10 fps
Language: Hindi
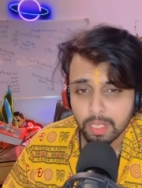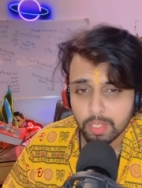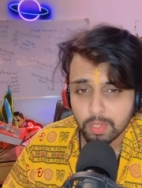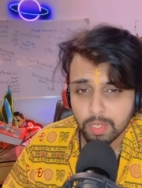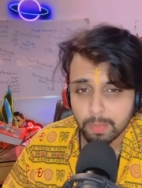
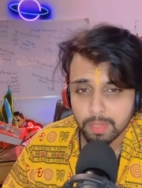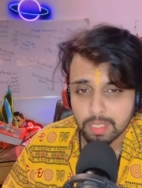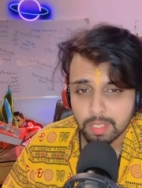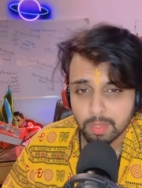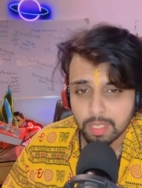जो एक
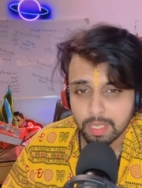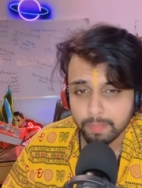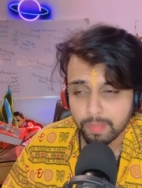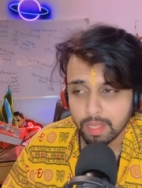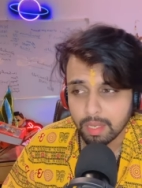पर्सन होता है
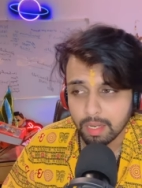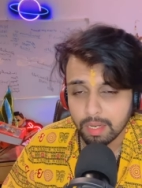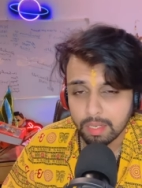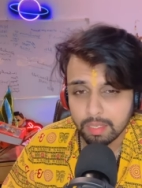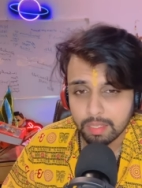
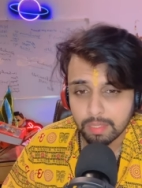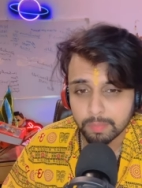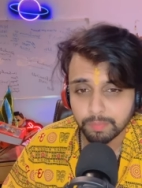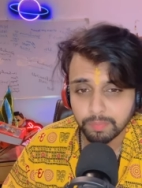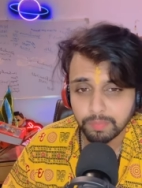एंड uh,
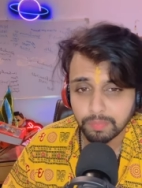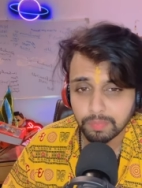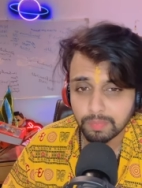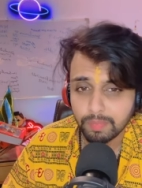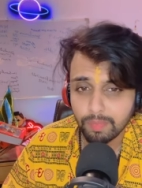
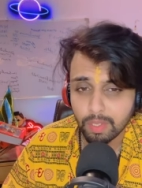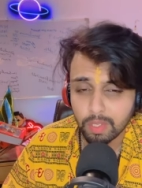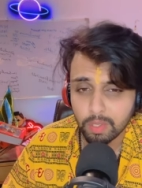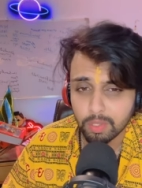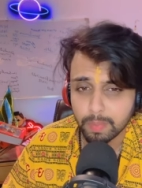
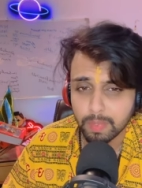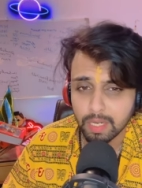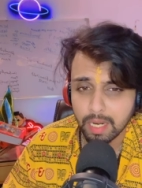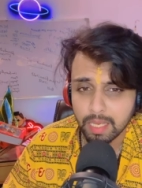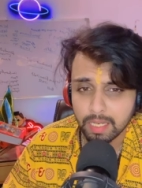जो सबसे
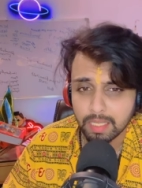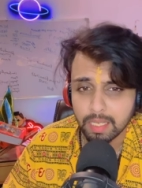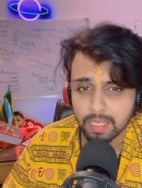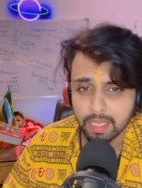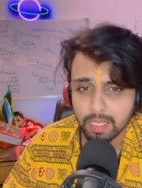लड़ाई करता है
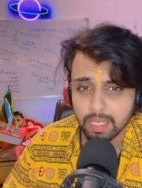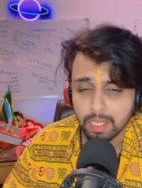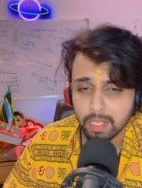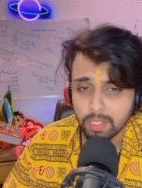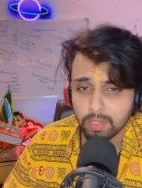ठीक है
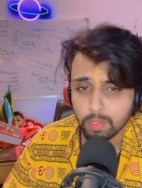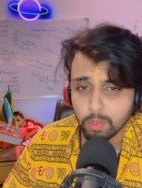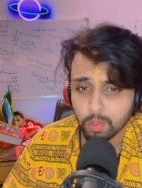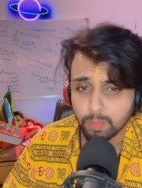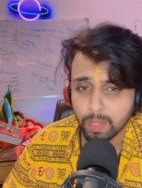जो
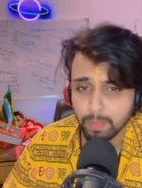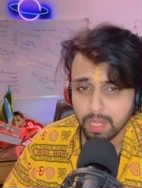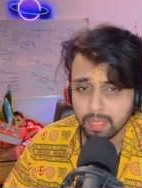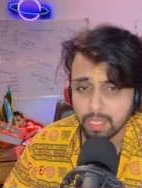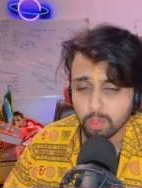दुश्मन
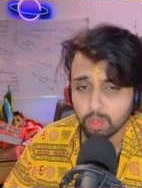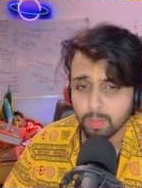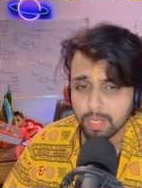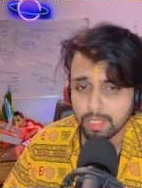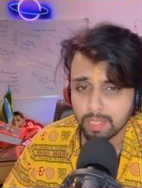पालता है
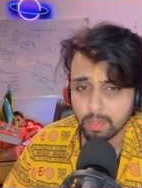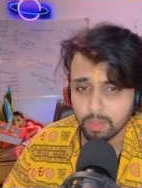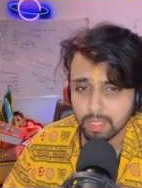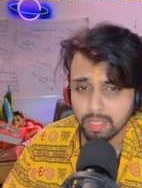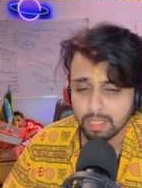दुश्मन किसके
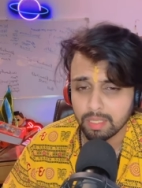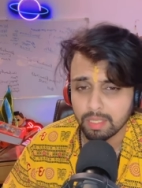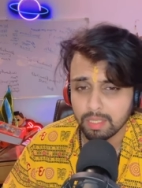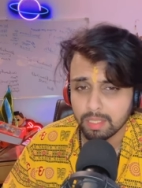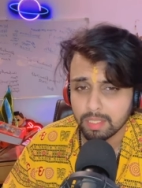होते हैं
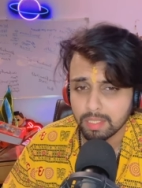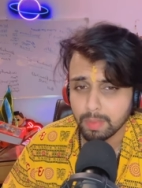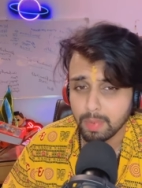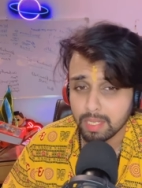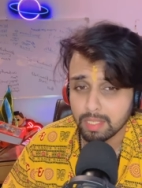ये
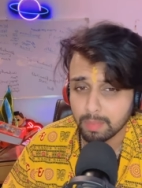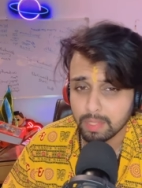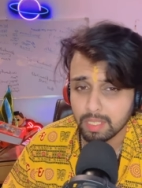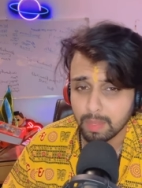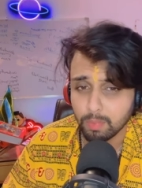बात
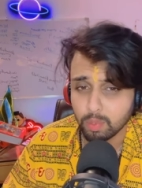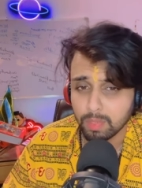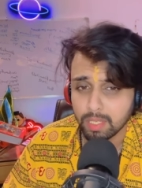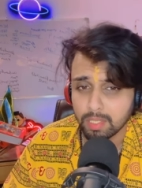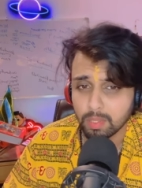समझना दुश्मन
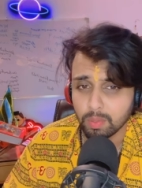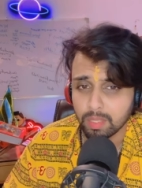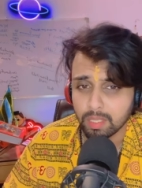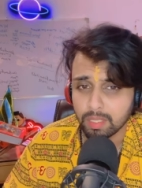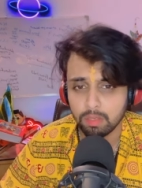किसके
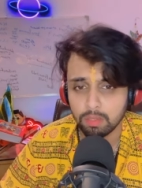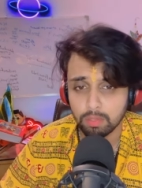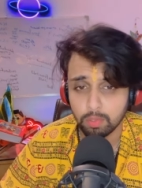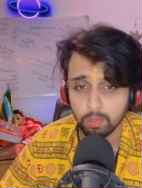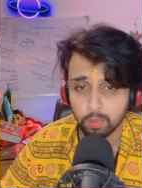होते हैं
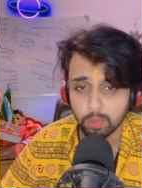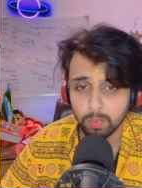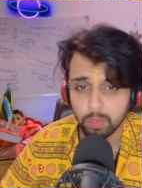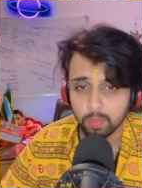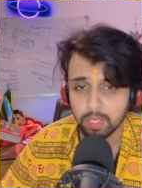सब
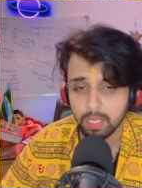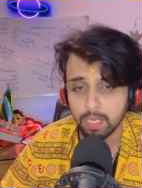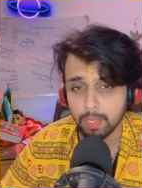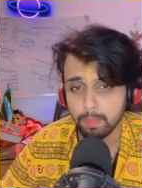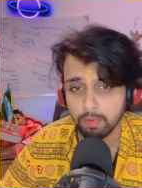दुश्मन होते हैं
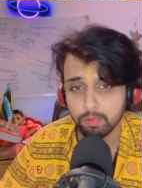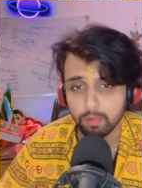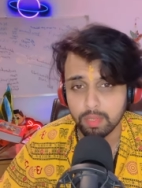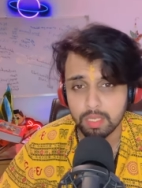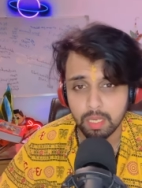एक
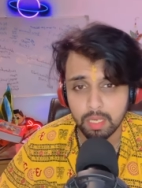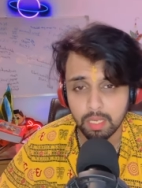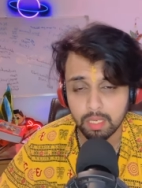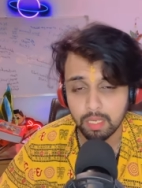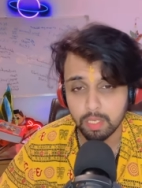बेवकूफ़ इंसान
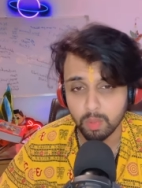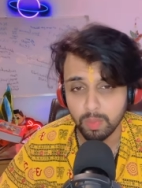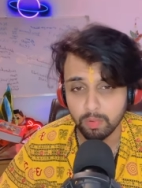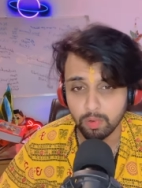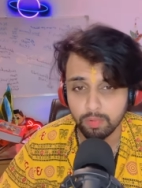के ठीक है जो
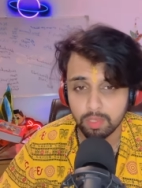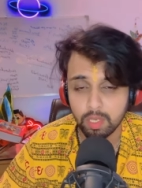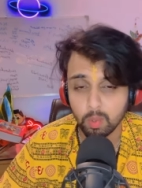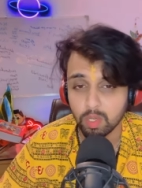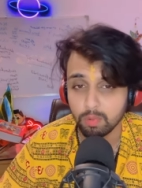बेवकूफ़
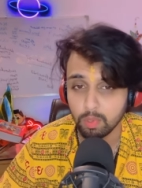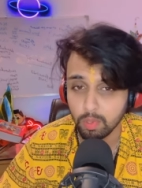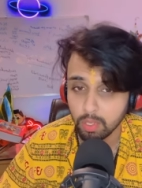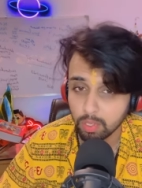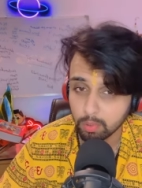इंसान होगा वो
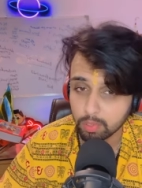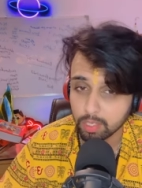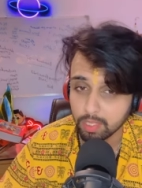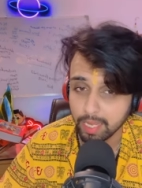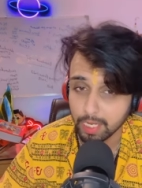
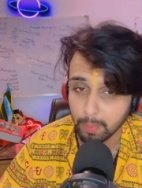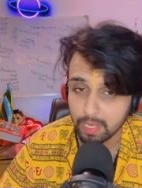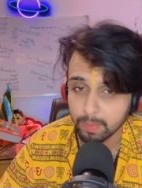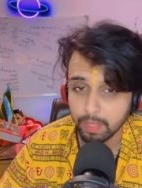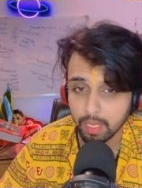उसके
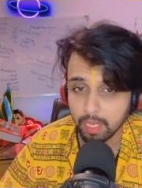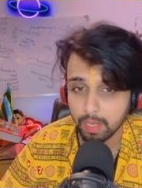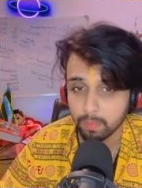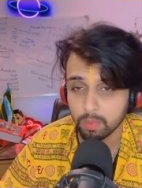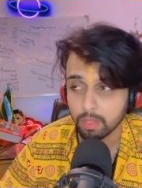एनिमीज़ मिलेंगे
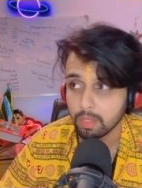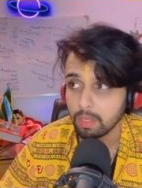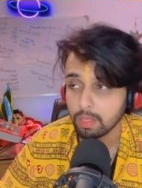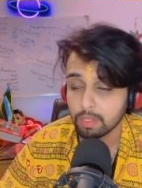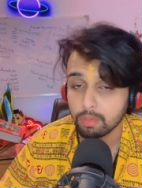आपको
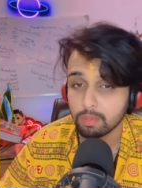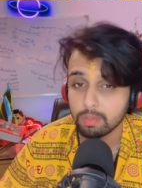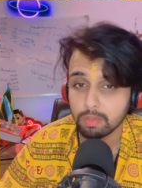जो